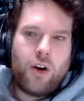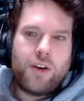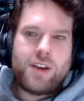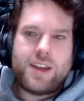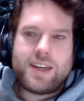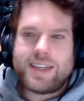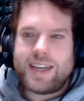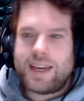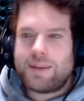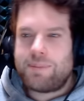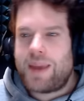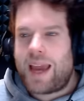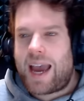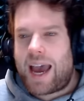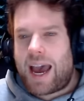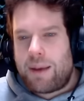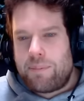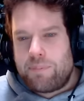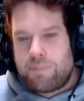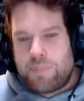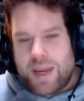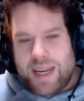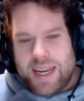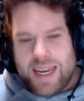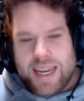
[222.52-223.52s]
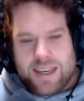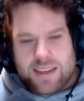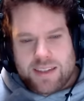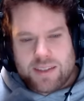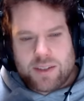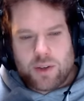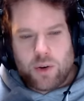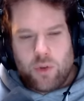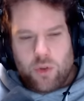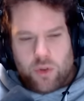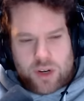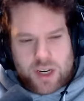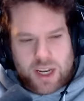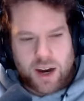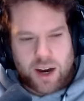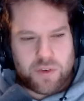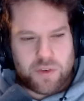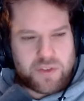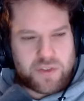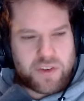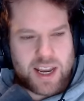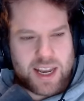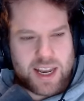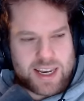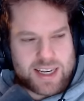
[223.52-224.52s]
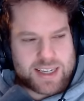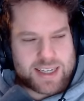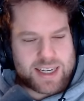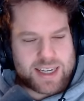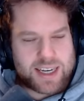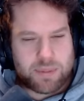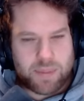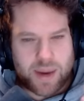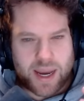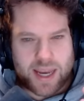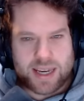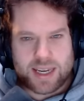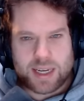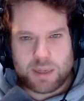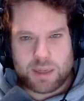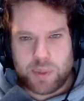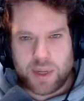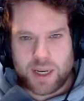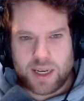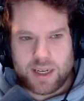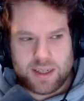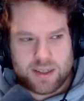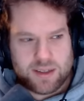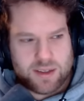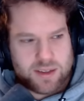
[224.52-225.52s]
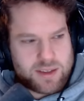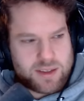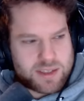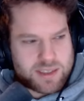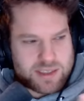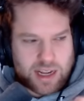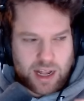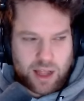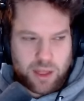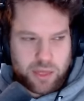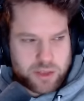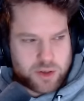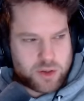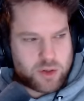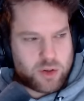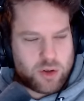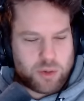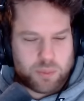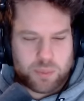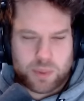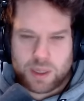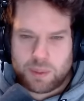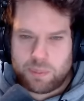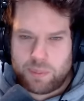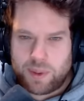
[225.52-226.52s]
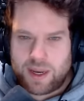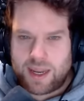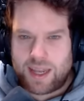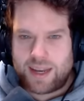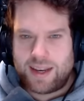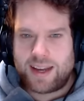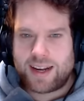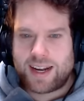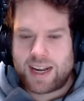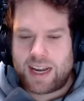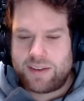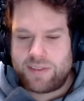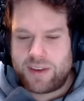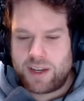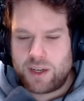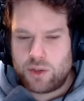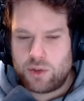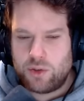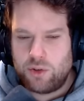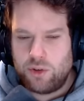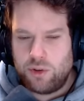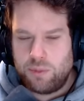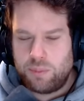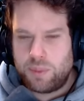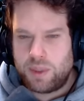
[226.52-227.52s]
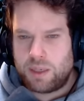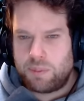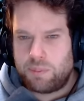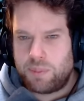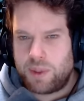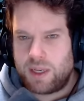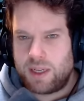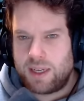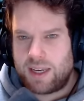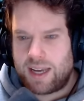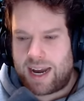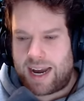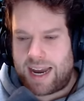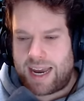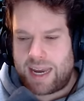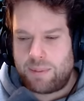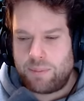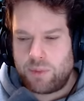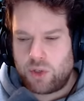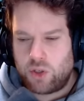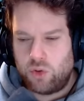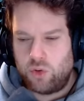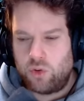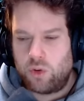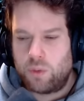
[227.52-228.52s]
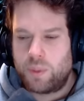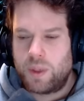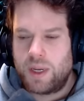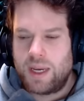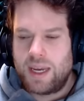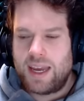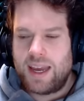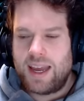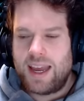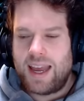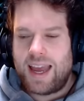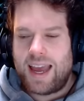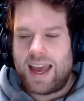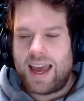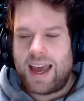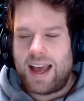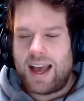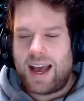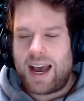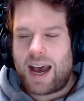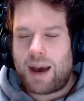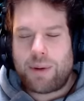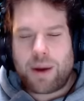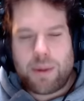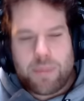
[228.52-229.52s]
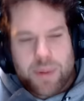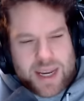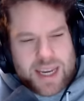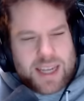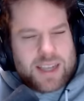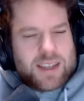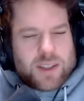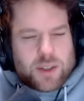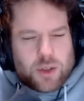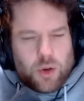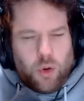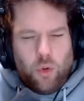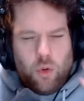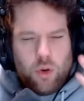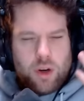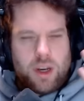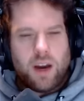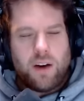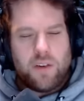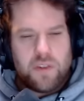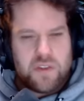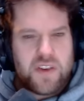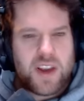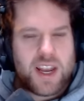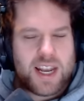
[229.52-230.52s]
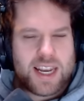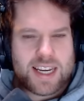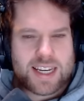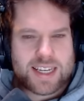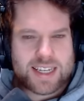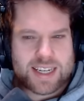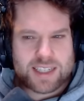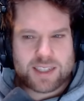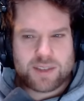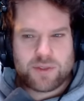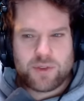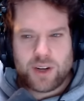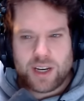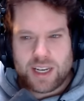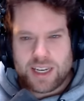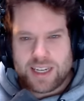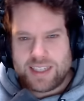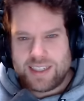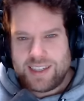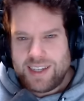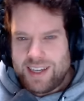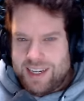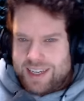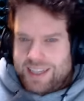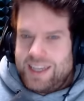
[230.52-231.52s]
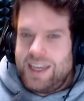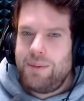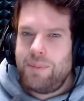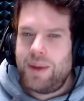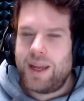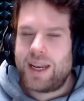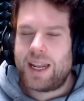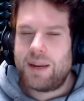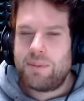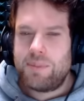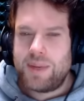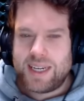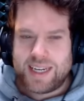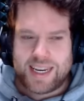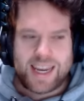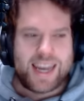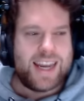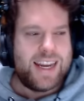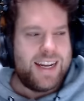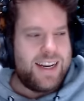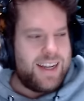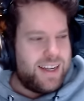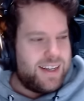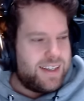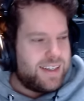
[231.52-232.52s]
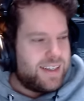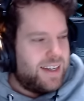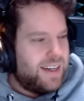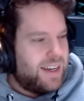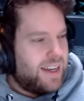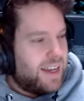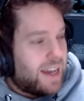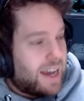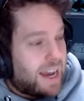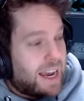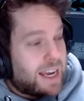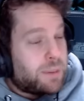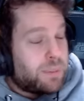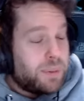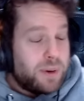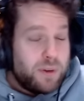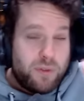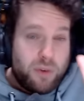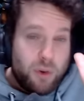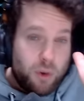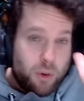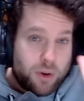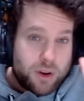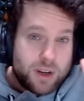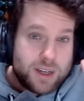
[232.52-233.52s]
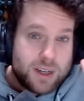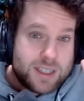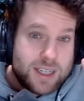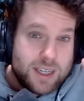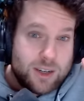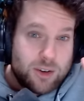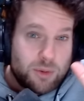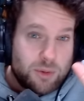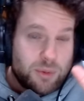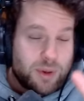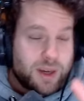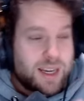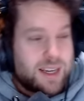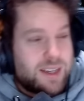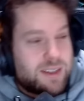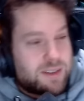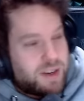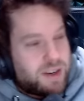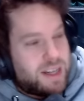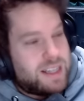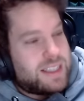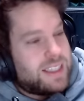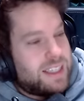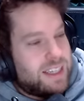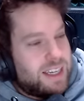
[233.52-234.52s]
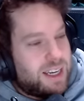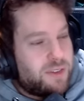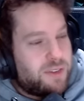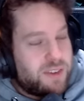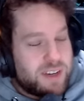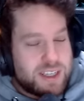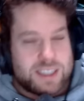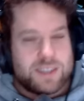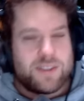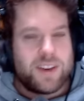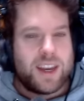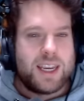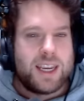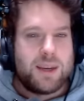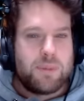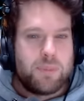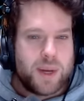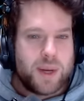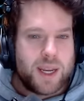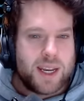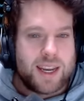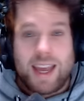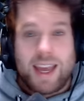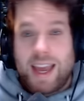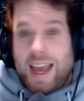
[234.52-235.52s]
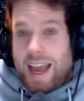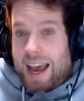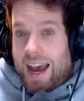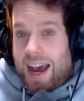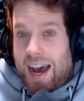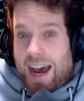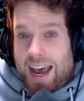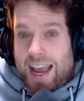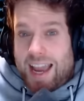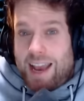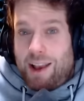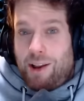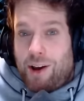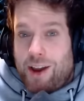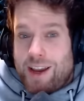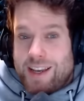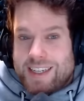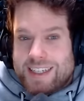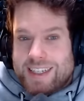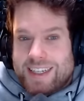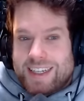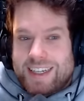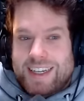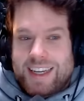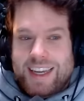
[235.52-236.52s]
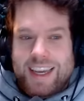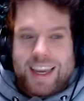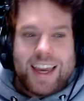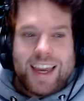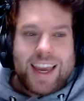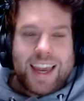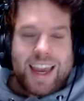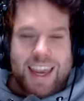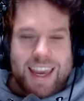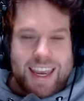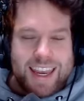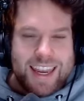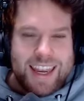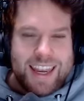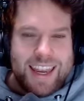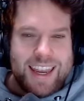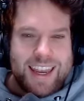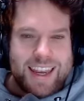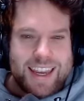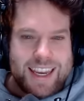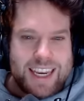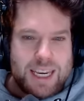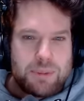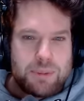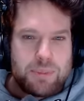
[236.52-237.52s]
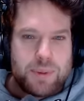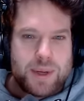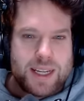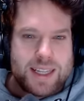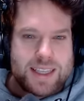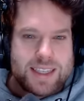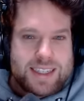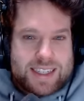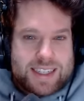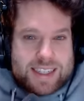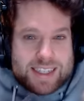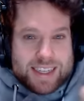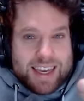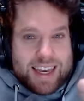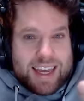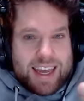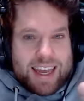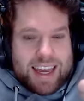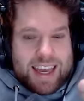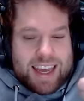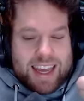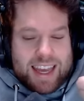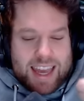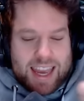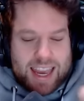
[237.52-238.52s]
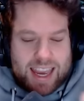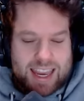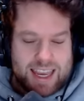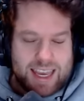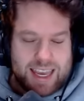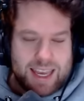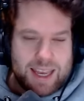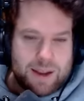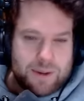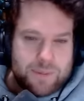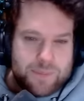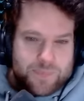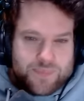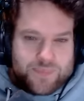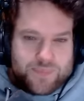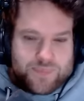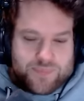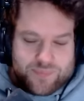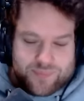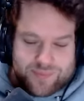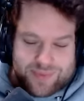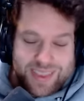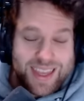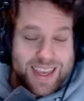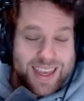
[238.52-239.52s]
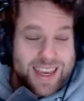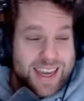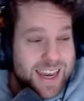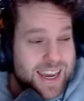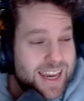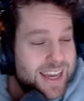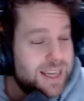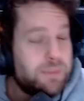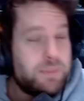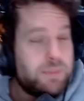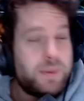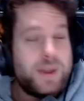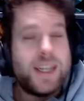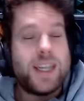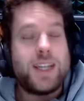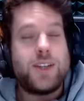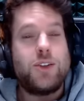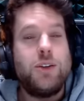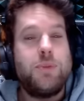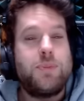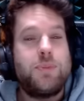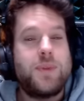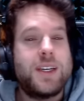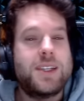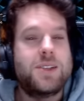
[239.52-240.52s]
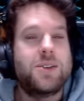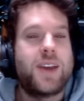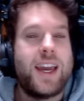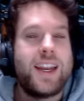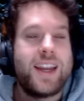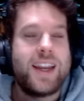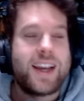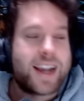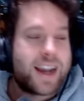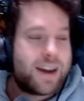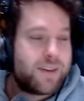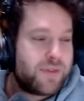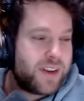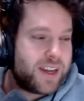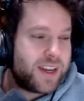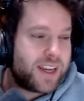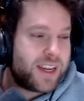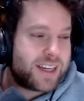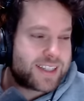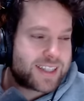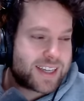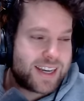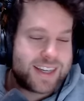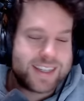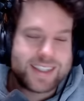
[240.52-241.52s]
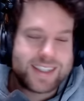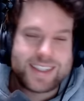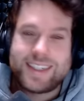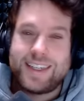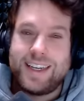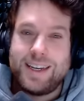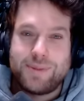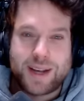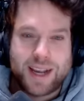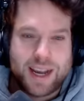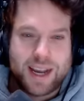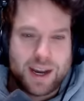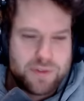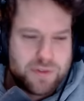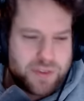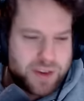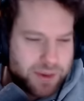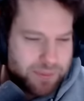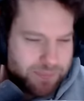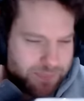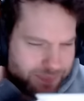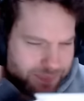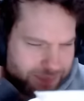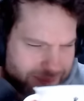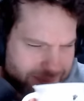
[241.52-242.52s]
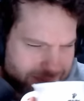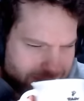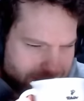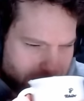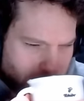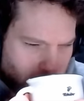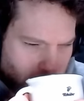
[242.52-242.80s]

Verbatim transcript: Und ich denke mir, bin ich so unauffällig? Ich meine, ich bin ein Stealth-Typ, ich bin ein Undercover-Typ, ich bin ein Geheimtyp. Aber bin ich so unauffällig, dass wirklich sich niemand an mich erinnert? Ah, ich bin Florentin übrigens, falls ihr nicht wisst, wer ich bin. Hi Leute! Hey, ich bin's. Hey, äh, ich bin der Typ, der so gerne Kaffee trinkt. Ich liebe Kaffee. Mmh.